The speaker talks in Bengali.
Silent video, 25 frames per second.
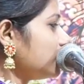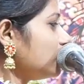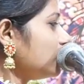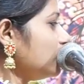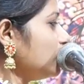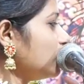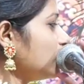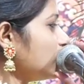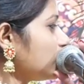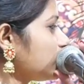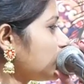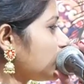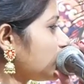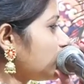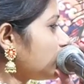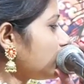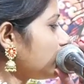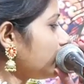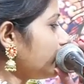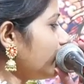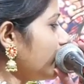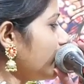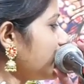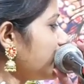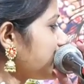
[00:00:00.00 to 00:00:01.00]
দুর্যোধন
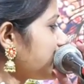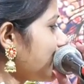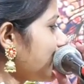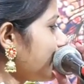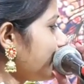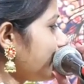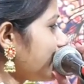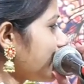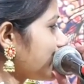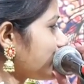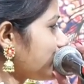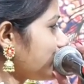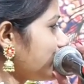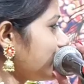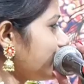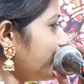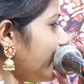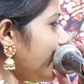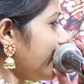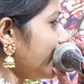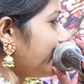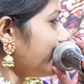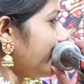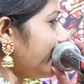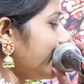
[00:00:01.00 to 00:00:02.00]
বলেছে আমরা যদি
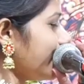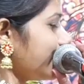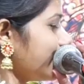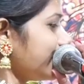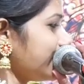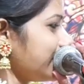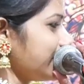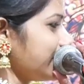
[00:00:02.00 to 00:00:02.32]
ভাই ভাই